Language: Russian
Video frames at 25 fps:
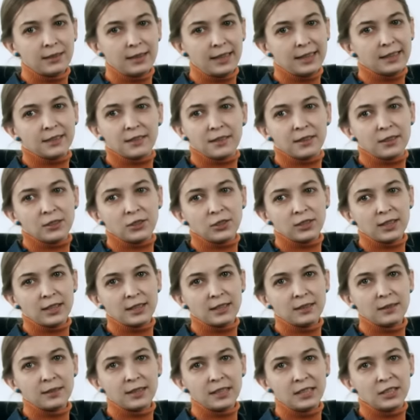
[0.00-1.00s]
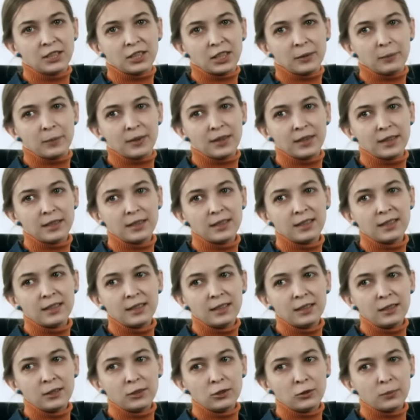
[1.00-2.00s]
лекции читать, книжки писать,
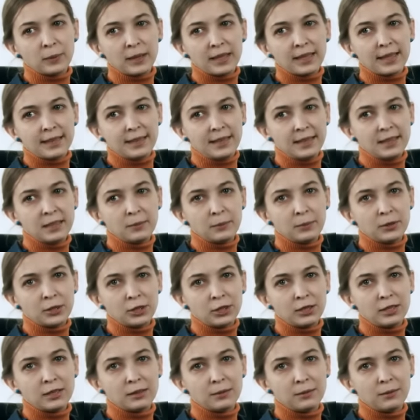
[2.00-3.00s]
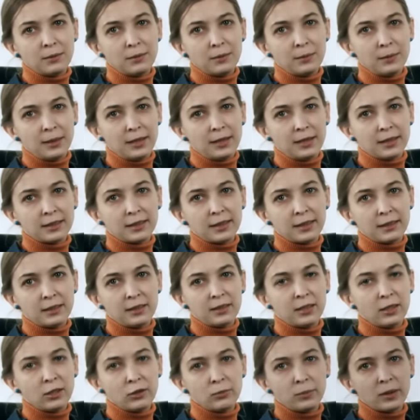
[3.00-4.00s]
то приходите, пишите, мы
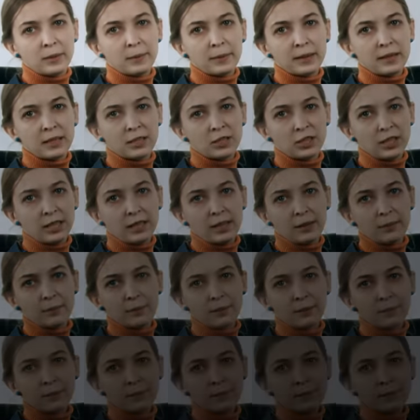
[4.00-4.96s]
открыты для любых предложений.